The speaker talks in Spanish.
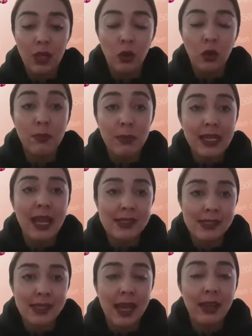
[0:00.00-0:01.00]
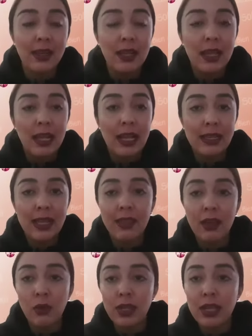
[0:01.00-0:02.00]
conmina a estar el día
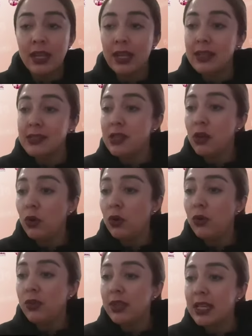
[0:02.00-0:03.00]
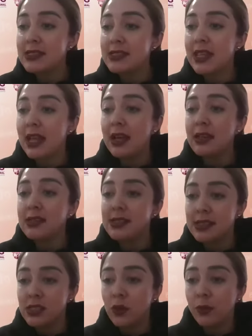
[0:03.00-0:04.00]
de hoy en el desahogo de esta
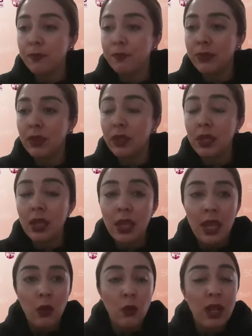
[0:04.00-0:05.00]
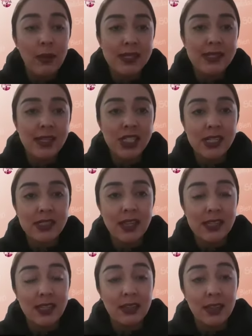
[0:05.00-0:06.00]
sesión. Una vez hechas
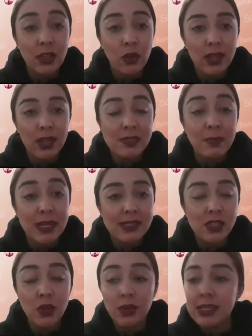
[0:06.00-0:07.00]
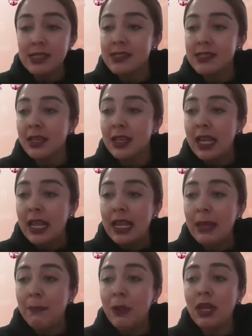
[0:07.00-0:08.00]
las anteriores precisiones,
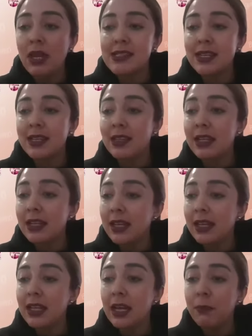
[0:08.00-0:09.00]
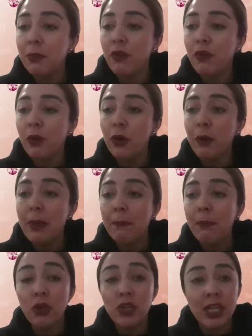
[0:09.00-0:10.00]
le pido a la Secretaría Técnica, por favor, me
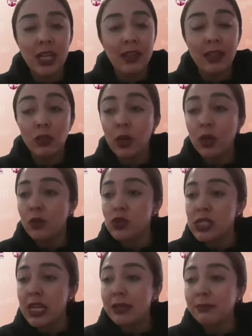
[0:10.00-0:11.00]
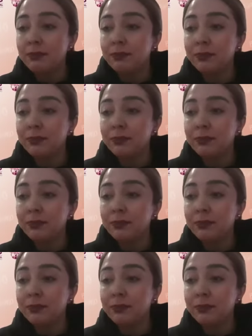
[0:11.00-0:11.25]
apoye dando a conocer